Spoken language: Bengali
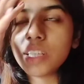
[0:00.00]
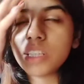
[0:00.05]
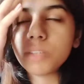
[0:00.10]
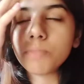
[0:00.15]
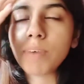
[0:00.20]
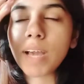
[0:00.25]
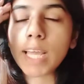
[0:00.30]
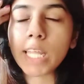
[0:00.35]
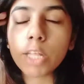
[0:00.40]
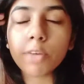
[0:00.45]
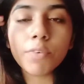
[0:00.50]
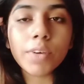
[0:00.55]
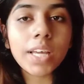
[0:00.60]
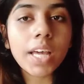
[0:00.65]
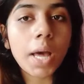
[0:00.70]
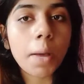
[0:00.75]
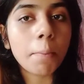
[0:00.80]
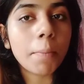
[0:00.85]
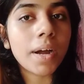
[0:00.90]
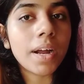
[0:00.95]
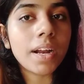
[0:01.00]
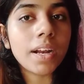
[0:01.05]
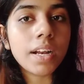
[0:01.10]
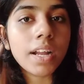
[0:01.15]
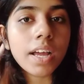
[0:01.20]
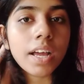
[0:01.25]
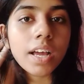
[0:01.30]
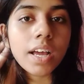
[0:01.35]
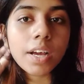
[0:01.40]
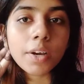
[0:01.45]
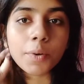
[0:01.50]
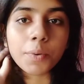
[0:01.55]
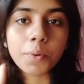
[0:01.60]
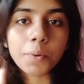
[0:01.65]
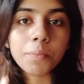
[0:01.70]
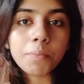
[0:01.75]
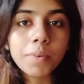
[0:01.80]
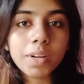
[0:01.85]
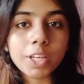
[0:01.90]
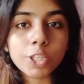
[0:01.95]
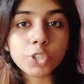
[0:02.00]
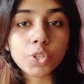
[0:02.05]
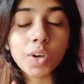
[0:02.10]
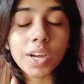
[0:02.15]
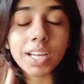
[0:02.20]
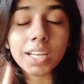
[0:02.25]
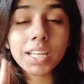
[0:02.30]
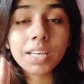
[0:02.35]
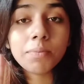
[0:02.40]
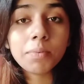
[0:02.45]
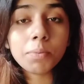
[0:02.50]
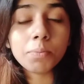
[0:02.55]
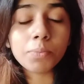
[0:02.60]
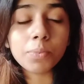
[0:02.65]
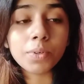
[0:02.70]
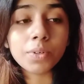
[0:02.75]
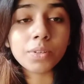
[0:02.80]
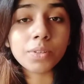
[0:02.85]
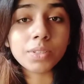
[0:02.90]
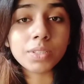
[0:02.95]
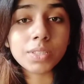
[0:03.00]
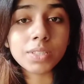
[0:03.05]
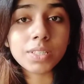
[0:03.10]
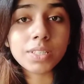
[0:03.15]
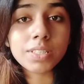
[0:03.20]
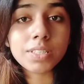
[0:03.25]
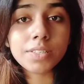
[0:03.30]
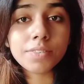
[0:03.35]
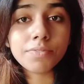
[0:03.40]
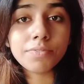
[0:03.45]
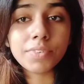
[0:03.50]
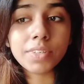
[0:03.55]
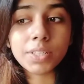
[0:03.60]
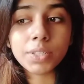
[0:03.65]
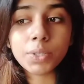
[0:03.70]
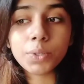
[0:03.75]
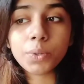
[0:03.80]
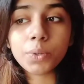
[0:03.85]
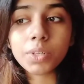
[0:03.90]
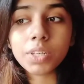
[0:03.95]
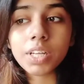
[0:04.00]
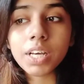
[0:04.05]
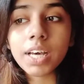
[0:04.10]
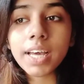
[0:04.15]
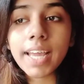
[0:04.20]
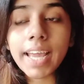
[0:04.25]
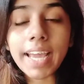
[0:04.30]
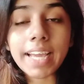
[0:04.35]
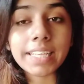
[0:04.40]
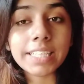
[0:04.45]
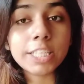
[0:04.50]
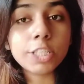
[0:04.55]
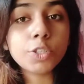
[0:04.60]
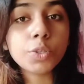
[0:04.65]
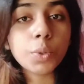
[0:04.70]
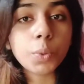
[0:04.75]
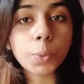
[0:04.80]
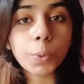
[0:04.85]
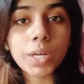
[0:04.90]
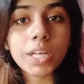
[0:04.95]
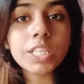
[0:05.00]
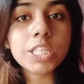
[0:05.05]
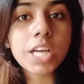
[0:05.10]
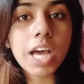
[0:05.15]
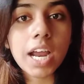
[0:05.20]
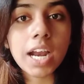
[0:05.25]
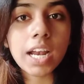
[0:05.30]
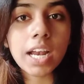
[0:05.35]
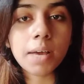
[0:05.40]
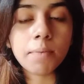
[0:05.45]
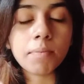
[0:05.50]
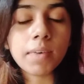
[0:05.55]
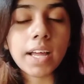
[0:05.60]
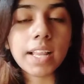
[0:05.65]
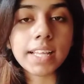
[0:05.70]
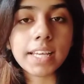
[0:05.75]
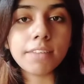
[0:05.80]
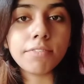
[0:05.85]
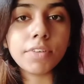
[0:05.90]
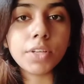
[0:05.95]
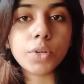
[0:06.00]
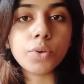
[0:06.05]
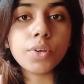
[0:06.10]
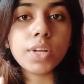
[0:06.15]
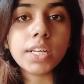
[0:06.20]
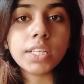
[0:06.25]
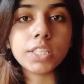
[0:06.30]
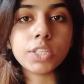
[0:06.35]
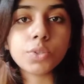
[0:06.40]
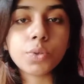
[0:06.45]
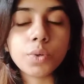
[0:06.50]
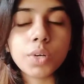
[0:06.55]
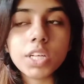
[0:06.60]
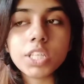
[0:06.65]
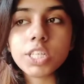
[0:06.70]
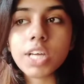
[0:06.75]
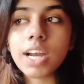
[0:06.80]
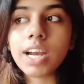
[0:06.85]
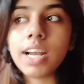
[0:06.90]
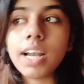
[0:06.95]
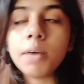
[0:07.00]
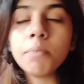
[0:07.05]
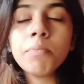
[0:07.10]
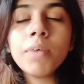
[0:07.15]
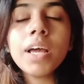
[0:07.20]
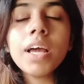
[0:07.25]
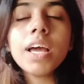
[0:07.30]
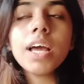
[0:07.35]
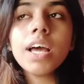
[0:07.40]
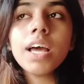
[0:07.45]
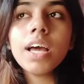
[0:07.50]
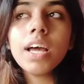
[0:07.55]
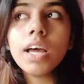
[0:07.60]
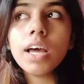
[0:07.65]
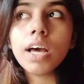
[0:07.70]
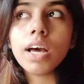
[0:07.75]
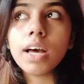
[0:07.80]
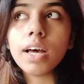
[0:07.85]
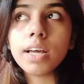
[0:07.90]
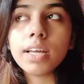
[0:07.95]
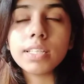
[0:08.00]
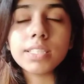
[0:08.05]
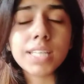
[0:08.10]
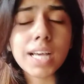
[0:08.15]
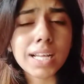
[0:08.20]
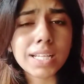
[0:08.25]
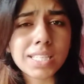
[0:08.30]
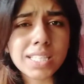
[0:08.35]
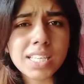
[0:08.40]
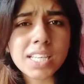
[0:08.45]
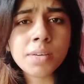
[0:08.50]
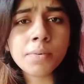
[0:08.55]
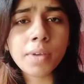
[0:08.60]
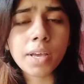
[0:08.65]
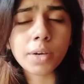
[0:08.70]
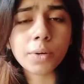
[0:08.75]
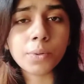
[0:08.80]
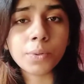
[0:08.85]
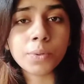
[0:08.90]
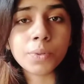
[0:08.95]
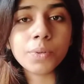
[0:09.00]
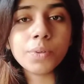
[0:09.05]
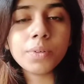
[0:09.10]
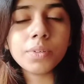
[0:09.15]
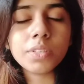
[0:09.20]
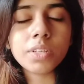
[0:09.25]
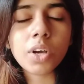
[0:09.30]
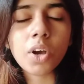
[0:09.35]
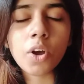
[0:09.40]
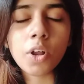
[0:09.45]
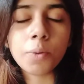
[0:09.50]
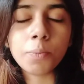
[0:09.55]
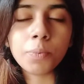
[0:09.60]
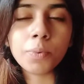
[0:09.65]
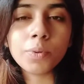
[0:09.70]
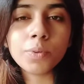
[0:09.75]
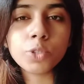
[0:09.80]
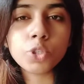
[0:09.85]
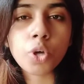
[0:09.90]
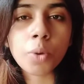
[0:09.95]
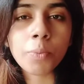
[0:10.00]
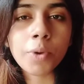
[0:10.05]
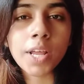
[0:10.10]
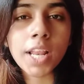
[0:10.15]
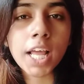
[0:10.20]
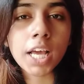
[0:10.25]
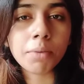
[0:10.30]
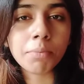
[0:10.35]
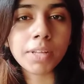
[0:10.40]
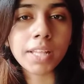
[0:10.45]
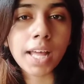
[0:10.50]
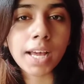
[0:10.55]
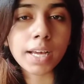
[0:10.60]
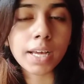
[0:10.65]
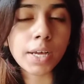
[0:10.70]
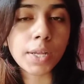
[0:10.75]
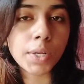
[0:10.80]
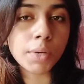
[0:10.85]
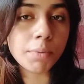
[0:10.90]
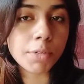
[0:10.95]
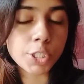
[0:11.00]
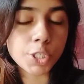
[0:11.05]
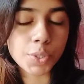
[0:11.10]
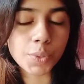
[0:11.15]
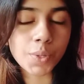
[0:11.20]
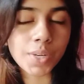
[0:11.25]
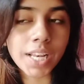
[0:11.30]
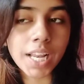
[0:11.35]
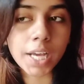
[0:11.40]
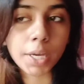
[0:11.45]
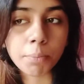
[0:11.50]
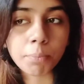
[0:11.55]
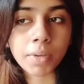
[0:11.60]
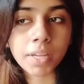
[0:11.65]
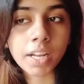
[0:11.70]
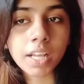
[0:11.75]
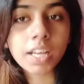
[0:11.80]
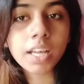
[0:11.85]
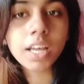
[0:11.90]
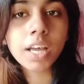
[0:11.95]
বাই দ্য আমার এখনও ব্রাশ হয়নি আমি জাস্ট ভিডিওটা এডিট করে ছাড়লাম কালকে ভিডিওটা এডিট করে ছাড়লাম যাচ্ছে এখনও অল্প সময় লাগবে দেখালো বেশিক্ষণ লাগবে না